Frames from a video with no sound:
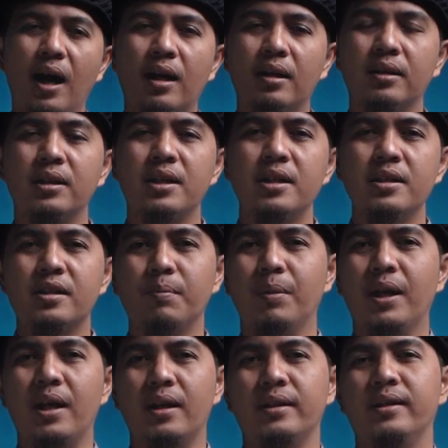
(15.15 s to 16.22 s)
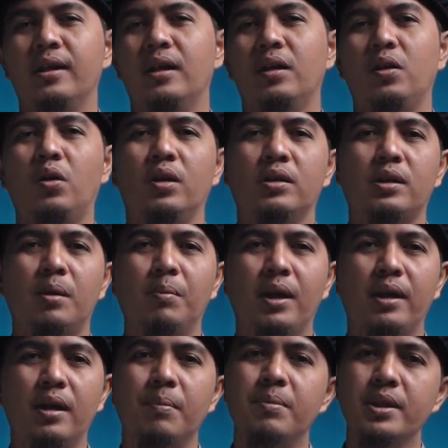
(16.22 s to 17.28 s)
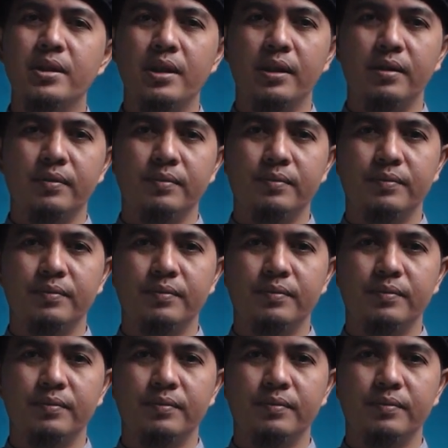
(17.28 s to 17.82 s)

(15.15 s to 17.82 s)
arti sebenarnya khataman nabiyyin.